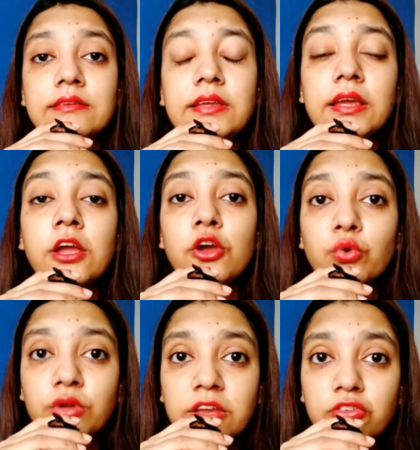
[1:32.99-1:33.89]
ठीक
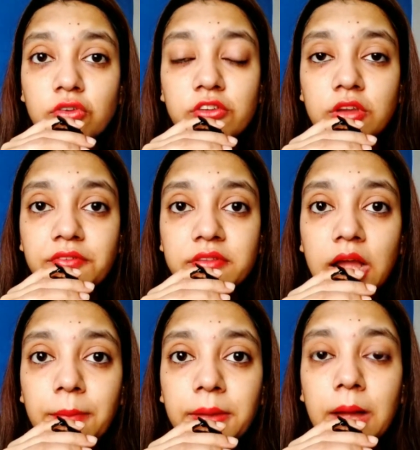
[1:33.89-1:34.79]
रोटेशनल शिफ्ट
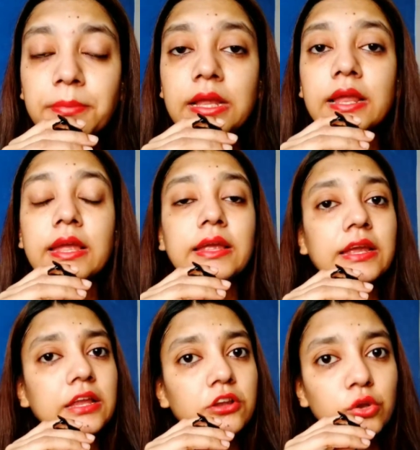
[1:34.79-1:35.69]
यहाँ पे आपकी
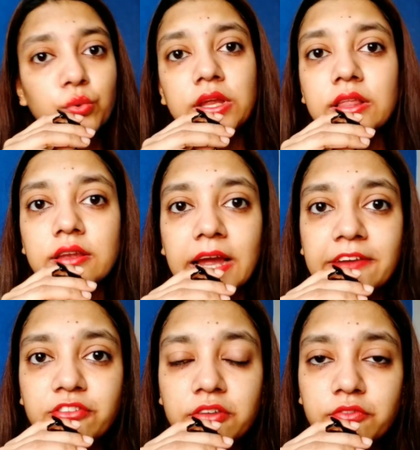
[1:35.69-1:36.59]
लगेंगी इंक्लूडिंग द
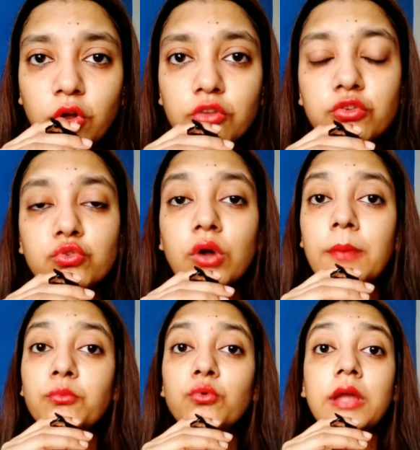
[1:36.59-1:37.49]
नाइट शिफ्ट ऑल्सो सो
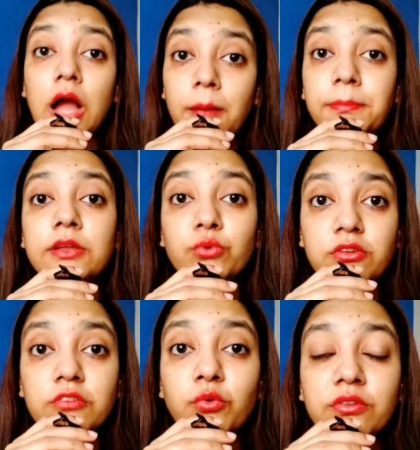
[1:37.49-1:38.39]
आप यहाँ पे
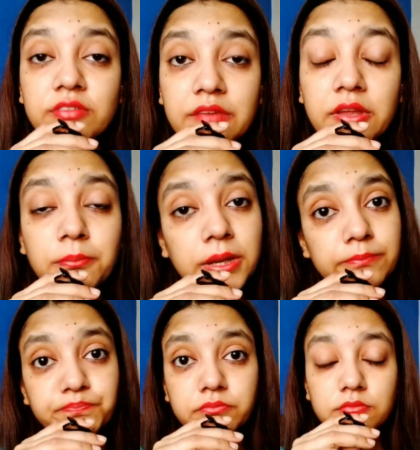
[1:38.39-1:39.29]
ट्वेंटी फोर सेवन भी